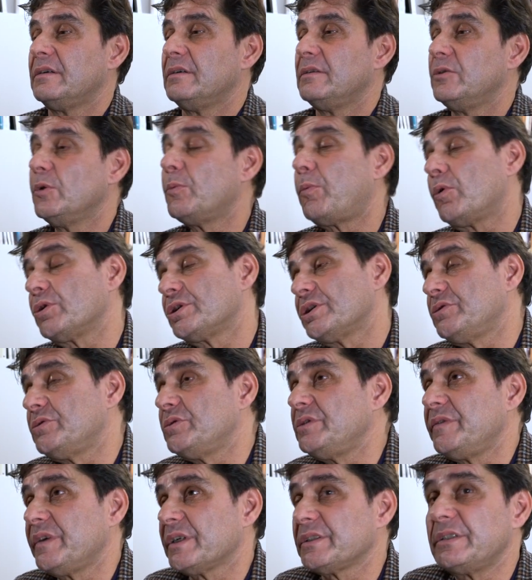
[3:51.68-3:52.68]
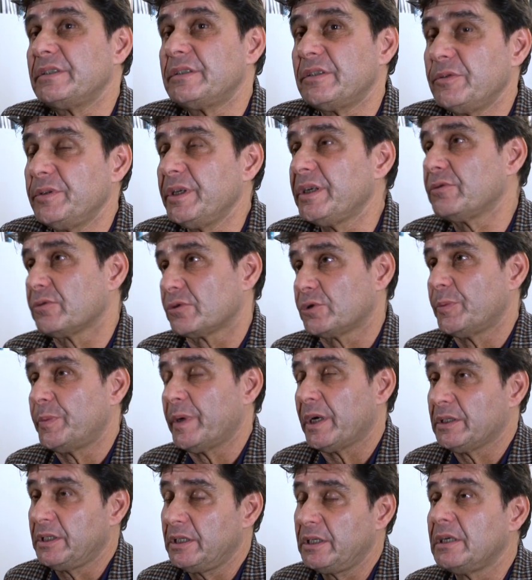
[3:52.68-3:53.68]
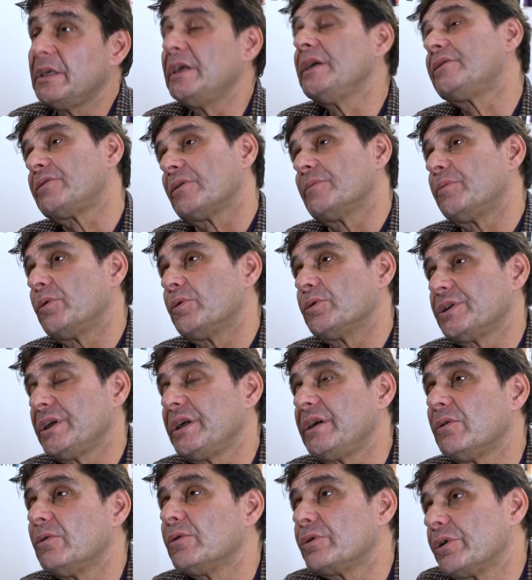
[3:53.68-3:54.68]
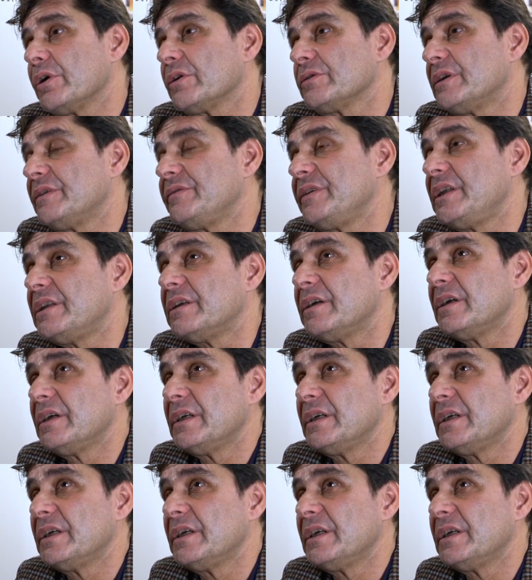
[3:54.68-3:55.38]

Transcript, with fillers: le projet d'université unique dont je parlais est un projet au cœur de la ville.